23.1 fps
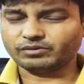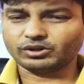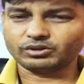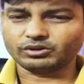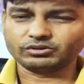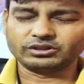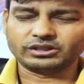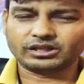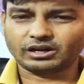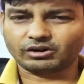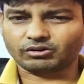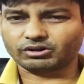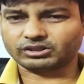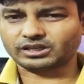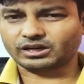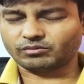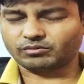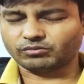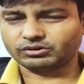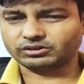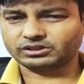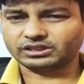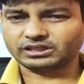বিরোধীদের কথা
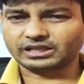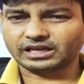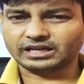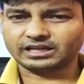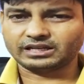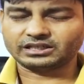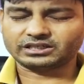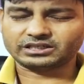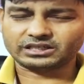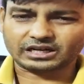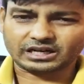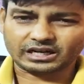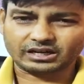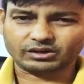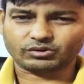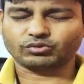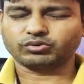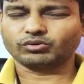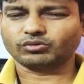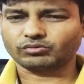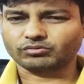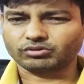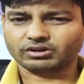বলতে দেননি সেখানে
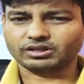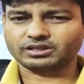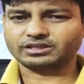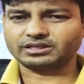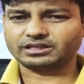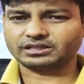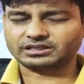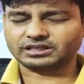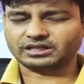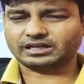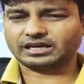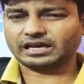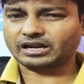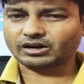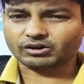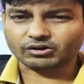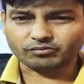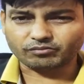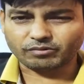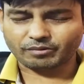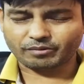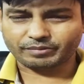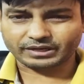খুন করে দিয়েছেন
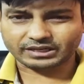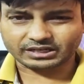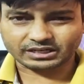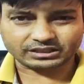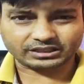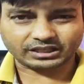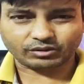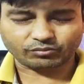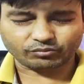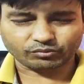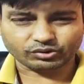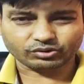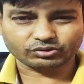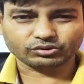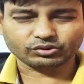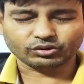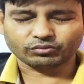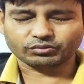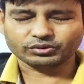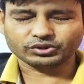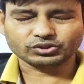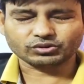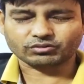এরকম ব্যাপারটা তার বিরুদ্ধে
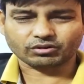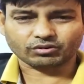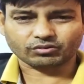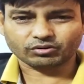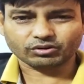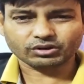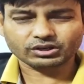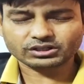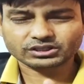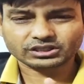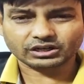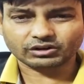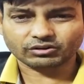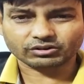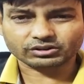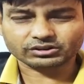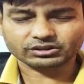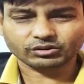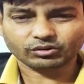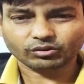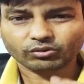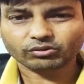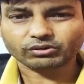অভিযোগ কখনোই সেই
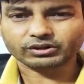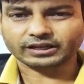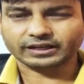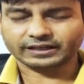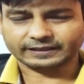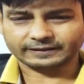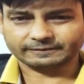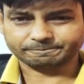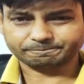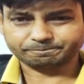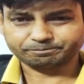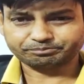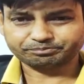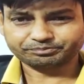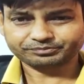অর্থে ওঠেনি